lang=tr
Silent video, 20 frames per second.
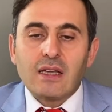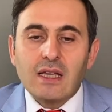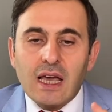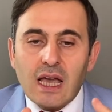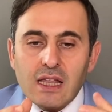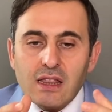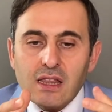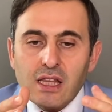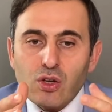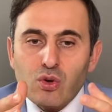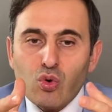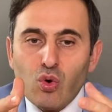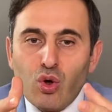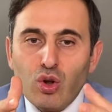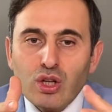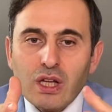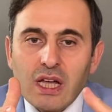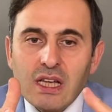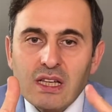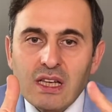kendi
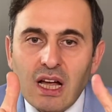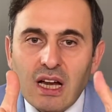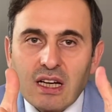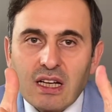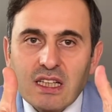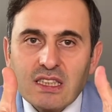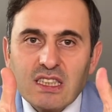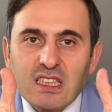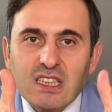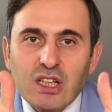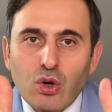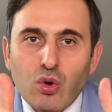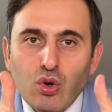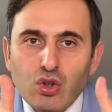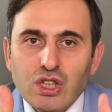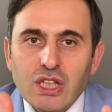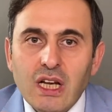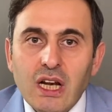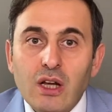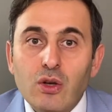gölgenin arkasında
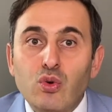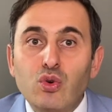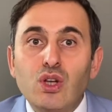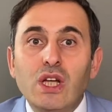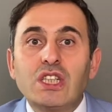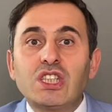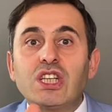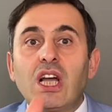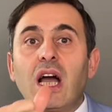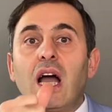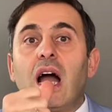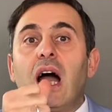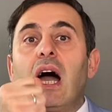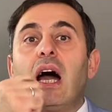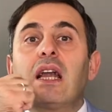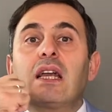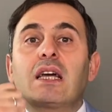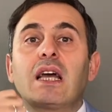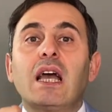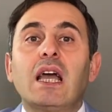koşarak güneşi
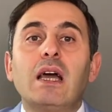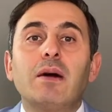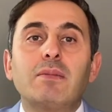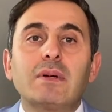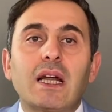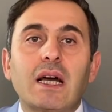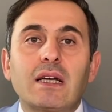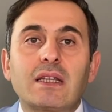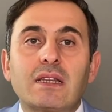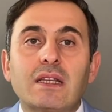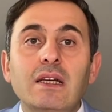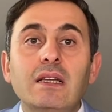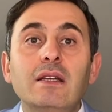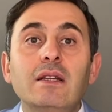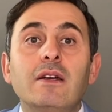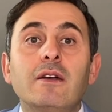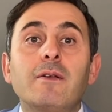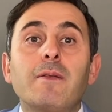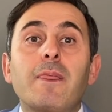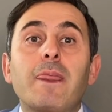arkaya
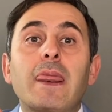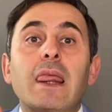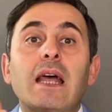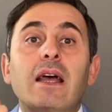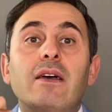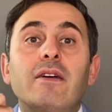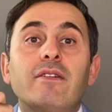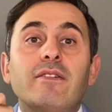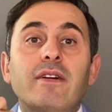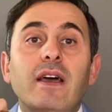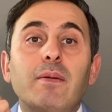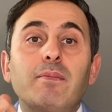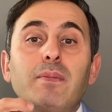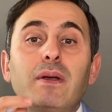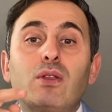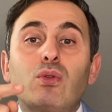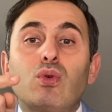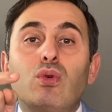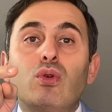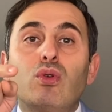bıraktın ve
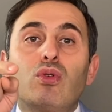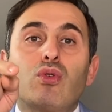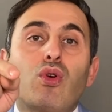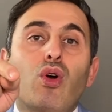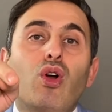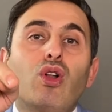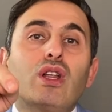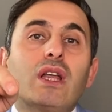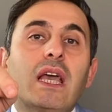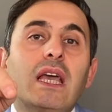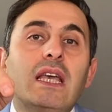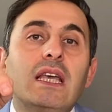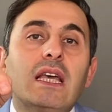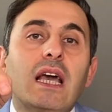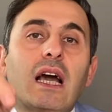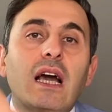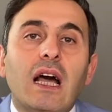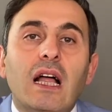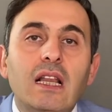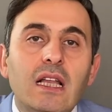bir türlü gölgeyi
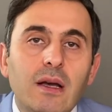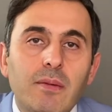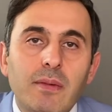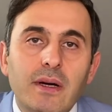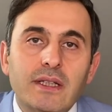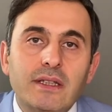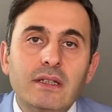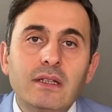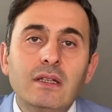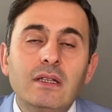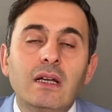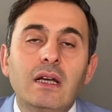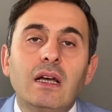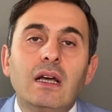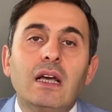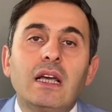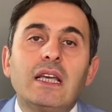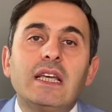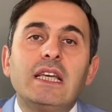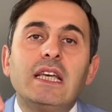yakalayamadın
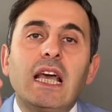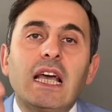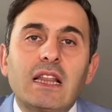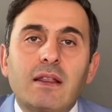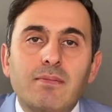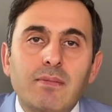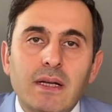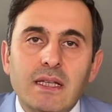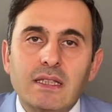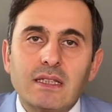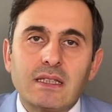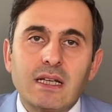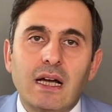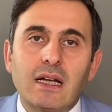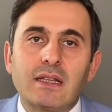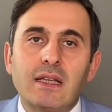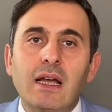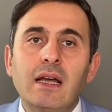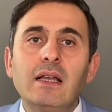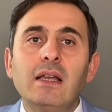yetmedi
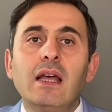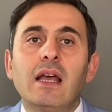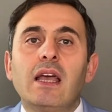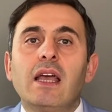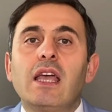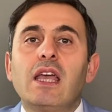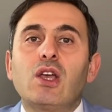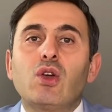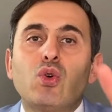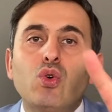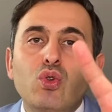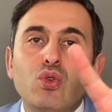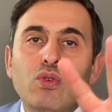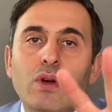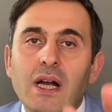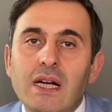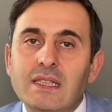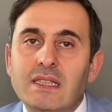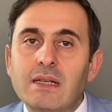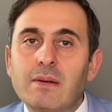zaten. İki
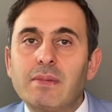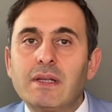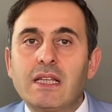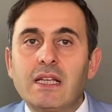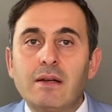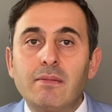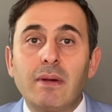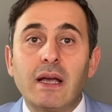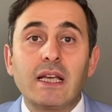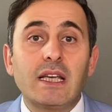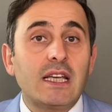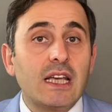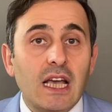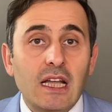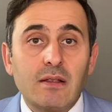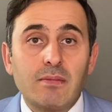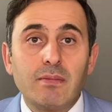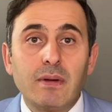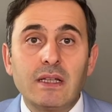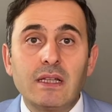üniversite bitirmek
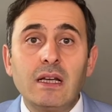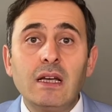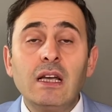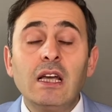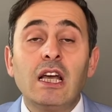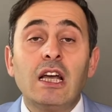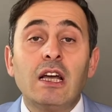yetmedi.